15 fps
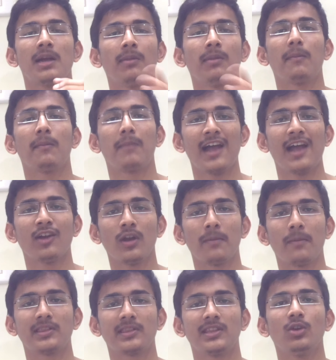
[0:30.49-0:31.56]
நம்மளுக்கு பிளாக்
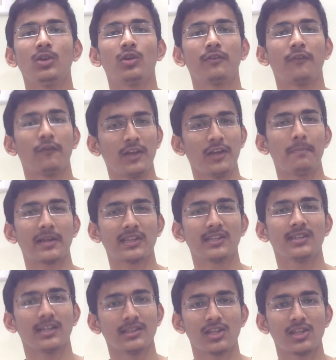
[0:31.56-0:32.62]
ஹோலை பத்தி ஒரு ஃபிஃப்டி
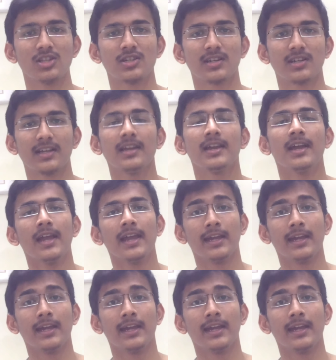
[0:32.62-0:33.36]
பர்சன்ட் தான் தெரிஞ்சிருக்கு